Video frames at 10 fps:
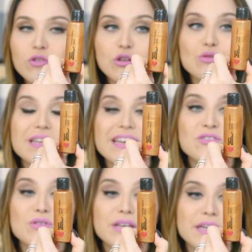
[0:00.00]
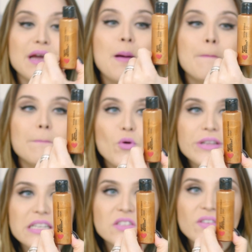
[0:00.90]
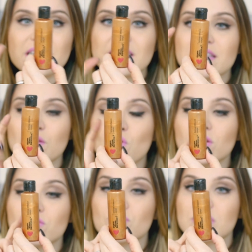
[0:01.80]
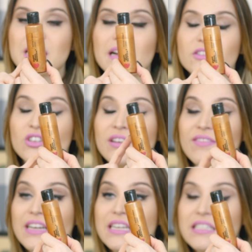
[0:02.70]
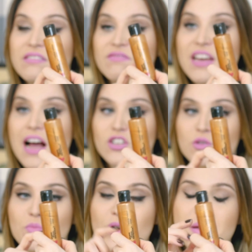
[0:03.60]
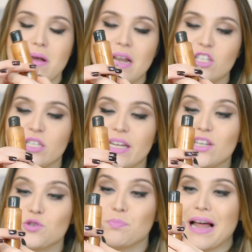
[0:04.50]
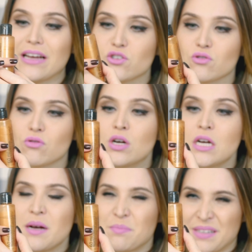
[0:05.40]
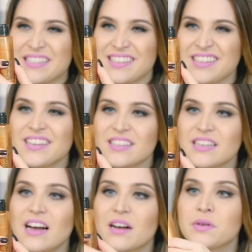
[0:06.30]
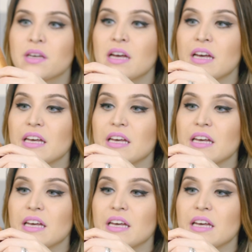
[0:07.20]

Eu já usei isso daqui muitas vezes. Eu gosto de usar, de levar esse em viagem, porque a embalagem dele é de plástico, massinha, sabe?